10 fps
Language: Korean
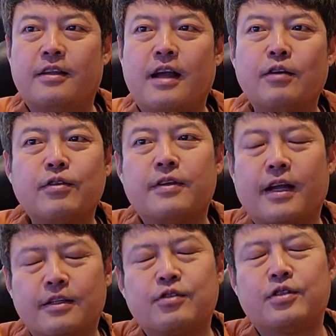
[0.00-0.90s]
한국에서는
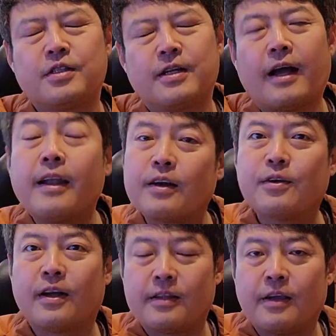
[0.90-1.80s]
아직 출시를 안 한 것
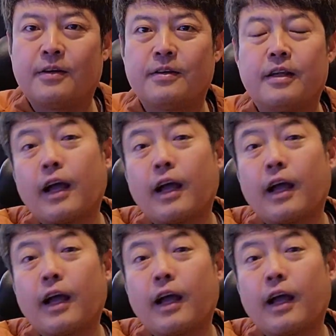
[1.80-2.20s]
같아요.